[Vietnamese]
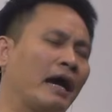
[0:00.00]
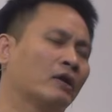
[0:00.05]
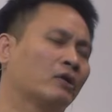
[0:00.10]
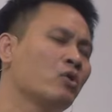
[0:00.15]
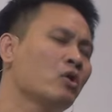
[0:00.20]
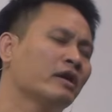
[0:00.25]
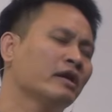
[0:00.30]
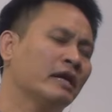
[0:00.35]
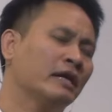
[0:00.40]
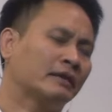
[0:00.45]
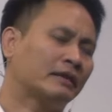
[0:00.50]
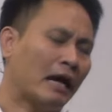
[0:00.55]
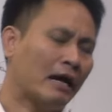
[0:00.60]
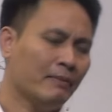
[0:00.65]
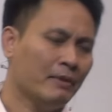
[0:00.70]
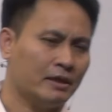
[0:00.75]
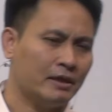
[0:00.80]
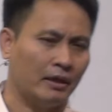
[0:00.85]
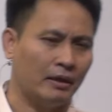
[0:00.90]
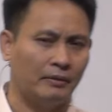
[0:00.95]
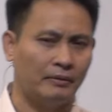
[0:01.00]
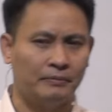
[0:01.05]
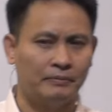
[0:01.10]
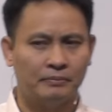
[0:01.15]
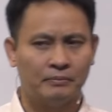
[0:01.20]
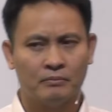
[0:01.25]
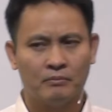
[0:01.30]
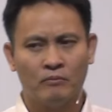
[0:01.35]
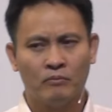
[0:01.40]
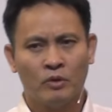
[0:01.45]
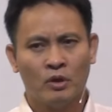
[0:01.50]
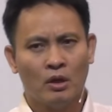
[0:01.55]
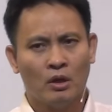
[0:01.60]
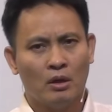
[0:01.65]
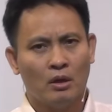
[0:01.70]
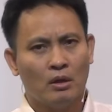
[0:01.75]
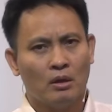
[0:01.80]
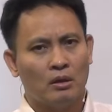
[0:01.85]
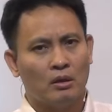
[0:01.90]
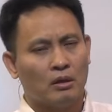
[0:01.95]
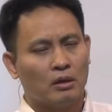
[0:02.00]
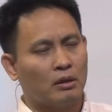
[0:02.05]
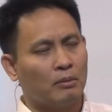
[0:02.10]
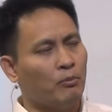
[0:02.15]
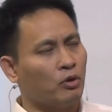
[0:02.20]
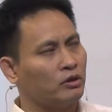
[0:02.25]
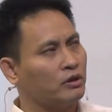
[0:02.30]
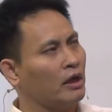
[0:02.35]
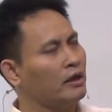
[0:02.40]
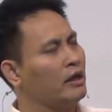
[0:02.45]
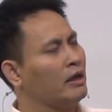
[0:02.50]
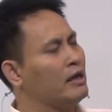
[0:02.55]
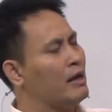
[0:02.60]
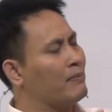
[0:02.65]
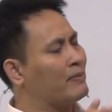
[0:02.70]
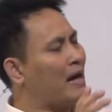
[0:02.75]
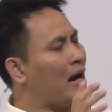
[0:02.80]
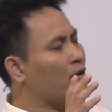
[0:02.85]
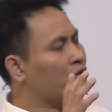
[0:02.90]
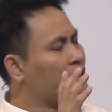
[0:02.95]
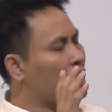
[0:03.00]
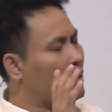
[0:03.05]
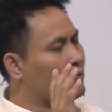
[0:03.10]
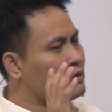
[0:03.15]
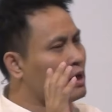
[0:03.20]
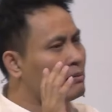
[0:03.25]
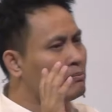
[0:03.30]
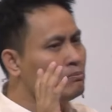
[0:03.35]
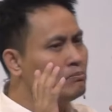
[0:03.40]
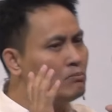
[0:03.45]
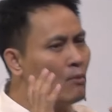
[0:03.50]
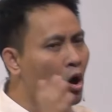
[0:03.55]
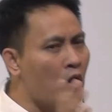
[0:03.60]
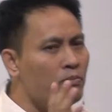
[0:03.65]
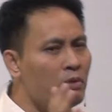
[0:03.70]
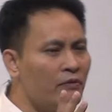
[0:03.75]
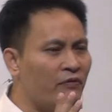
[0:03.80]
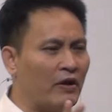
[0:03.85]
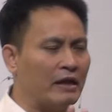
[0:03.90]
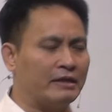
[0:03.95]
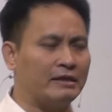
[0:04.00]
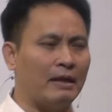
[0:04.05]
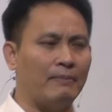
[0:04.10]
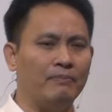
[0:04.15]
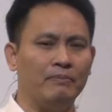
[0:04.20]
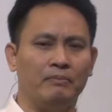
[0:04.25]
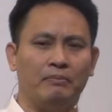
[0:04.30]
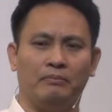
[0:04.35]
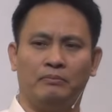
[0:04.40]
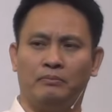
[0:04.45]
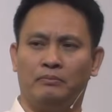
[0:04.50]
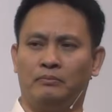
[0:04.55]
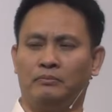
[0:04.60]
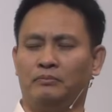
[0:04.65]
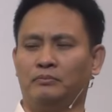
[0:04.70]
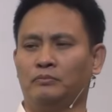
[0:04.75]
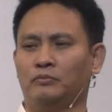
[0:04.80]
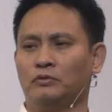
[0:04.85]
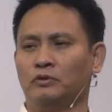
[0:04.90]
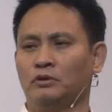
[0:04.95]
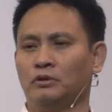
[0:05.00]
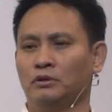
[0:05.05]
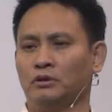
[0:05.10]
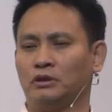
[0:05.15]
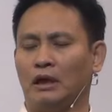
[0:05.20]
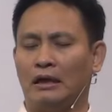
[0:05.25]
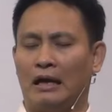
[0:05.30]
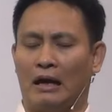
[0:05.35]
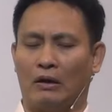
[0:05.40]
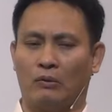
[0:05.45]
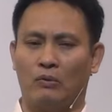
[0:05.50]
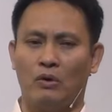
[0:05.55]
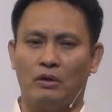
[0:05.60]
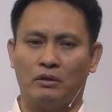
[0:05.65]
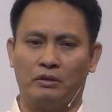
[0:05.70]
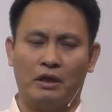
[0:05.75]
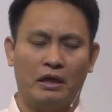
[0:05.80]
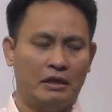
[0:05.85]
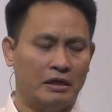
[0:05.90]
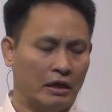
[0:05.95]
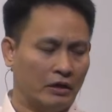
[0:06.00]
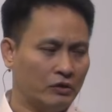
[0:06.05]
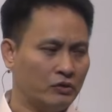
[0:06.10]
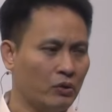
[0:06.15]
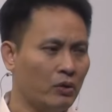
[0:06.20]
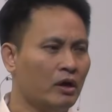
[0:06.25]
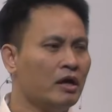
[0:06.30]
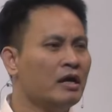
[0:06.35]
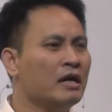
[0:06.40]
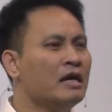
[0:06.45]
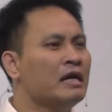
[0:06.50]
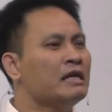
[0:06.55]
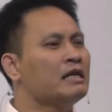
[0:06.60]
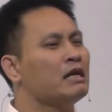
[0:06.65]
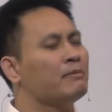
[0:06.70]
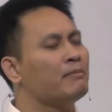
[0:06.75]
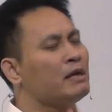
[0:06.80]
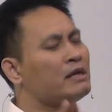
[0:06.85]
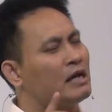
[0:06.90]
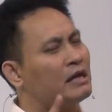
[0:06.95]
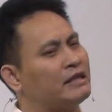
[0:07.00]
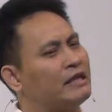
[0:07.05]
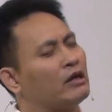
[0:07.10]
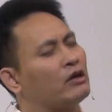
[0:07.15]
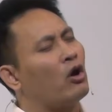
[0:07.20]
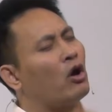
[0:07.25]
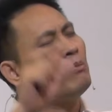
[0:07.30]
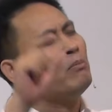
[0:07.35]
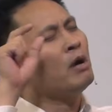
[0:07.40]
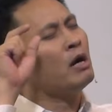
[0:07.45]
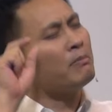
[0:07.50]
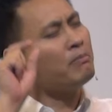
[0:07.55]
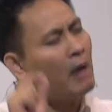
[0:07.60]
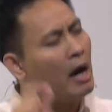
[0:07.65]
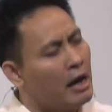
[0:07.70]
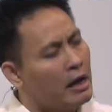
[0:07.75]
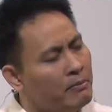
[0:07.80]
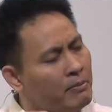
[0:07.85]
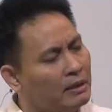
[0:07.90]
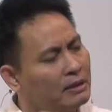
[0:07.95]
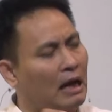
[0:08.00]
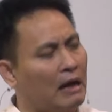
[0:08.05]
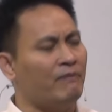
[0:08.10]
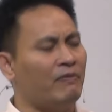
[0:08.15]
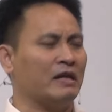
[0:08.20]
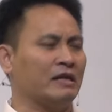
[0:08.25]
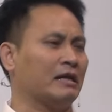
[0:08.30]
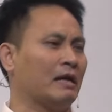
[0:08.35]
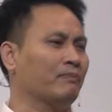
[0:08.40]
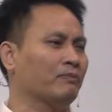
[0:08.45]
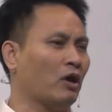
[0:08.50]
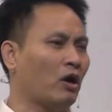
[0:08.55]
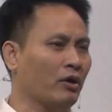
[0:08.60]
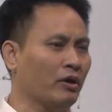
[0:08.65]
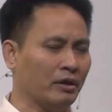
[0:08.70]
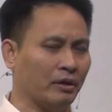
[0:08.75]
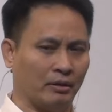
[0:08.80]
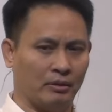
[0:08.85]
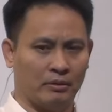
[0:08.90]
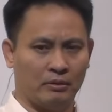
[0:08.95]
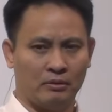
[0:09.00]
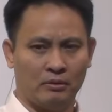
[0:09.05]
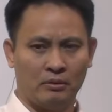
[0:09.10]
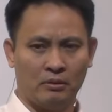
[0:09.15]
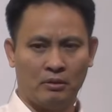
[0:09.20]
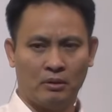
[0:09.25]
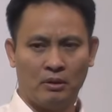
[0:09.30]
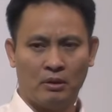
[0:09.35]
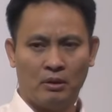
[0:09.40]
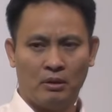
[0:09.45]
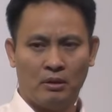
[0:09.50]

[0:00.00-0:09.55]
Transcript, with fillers: những hội thánh tại Hàn Quốc hiện tại bây giờ một cái thời điểm cao trào nhất 40% dân Hàn Quốc tin nhận Chúa nhưng bây giờ chỉ còn 17 18% thôi.